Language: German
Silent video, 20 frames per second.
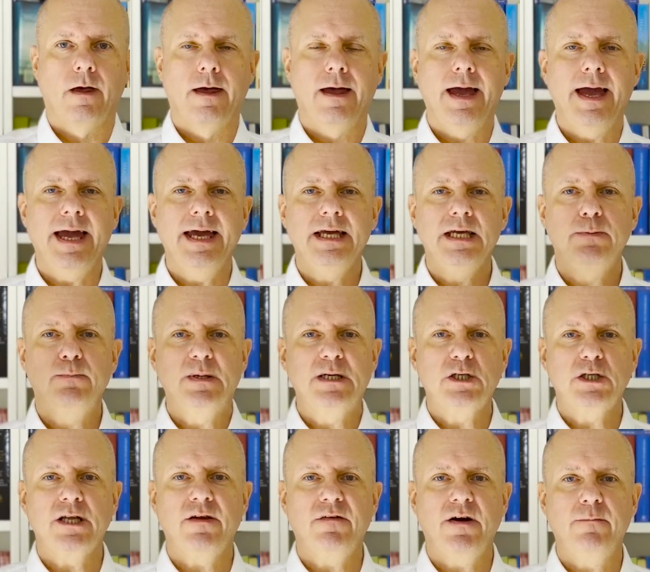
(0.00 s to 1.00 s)
Hey, ich bin
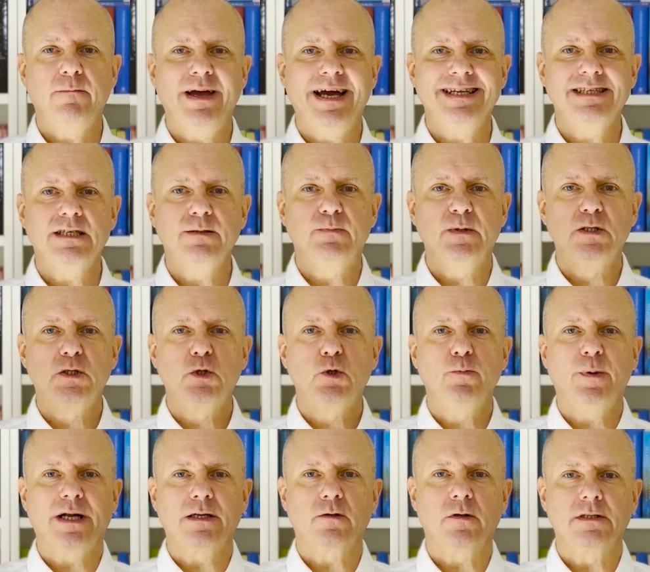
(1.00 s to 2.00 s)
Stefan Berns, ich bin
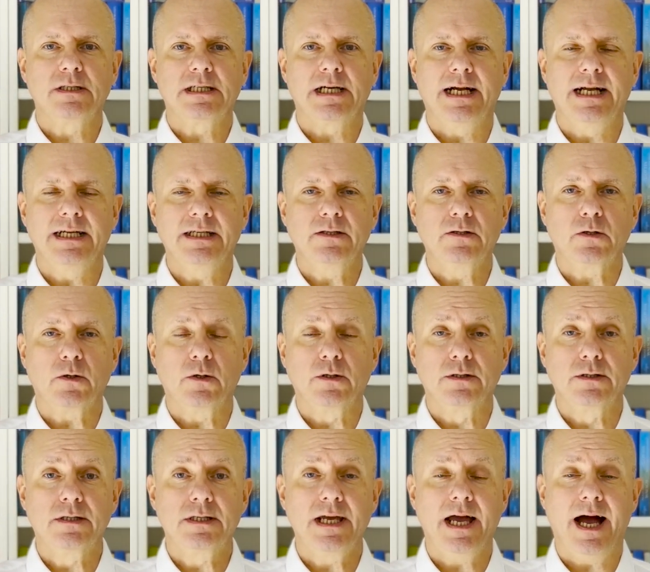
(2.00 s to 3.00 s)
Zypern-Consultant
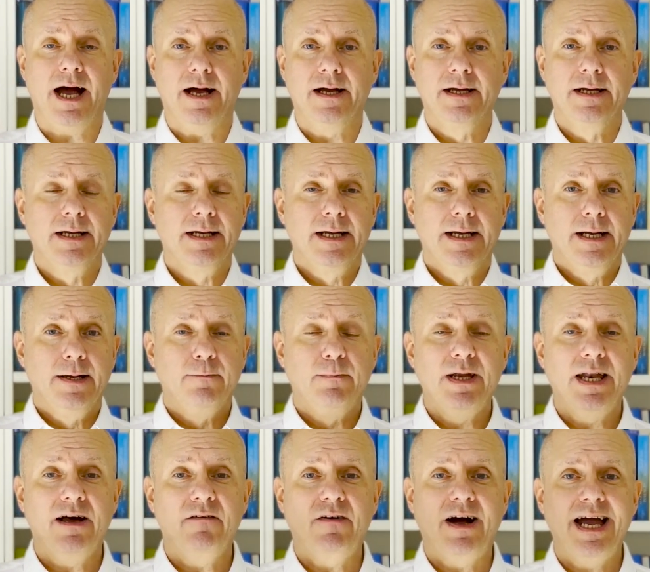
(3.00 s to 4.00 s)
und ja,
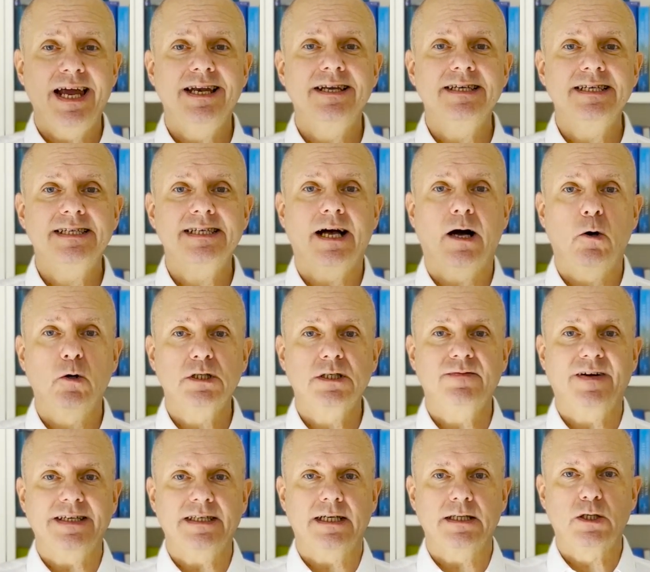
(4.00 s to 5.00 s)
mittlerweile ist
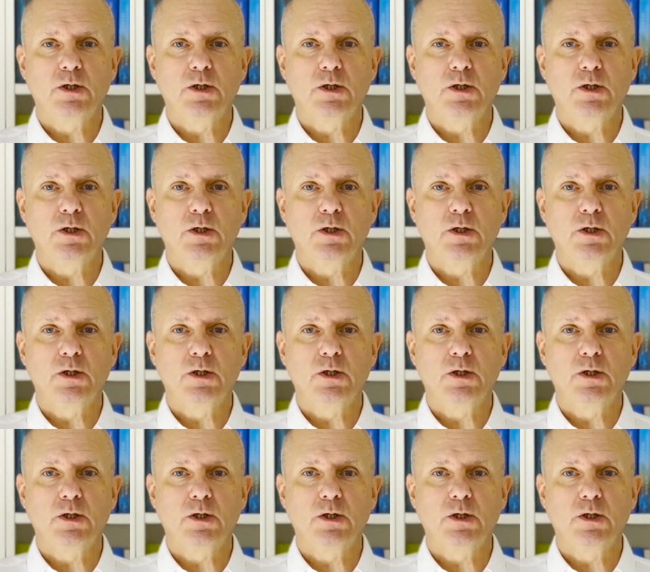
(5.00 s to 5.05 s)
Auswandern